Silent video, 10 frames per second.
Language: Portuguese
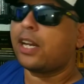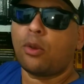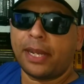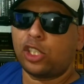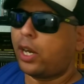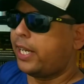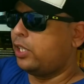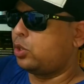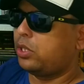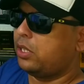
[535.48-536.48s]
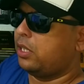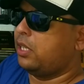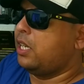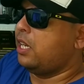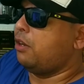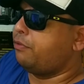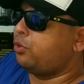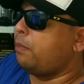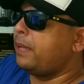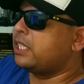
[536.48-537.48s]
Cara, como é que joga isso? Eu
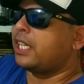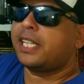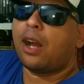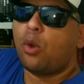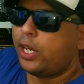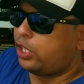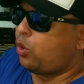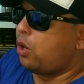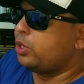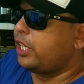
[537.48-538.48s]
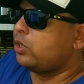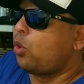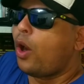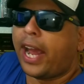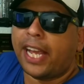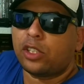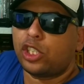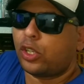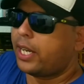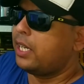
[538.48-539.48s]
estou pensando até hoje qual o jeito
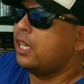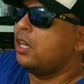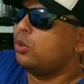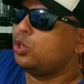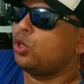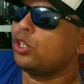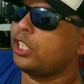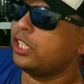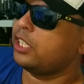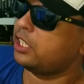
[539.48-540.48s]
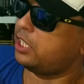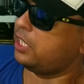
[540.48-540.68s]
correto de jogar o jogo de Nintendo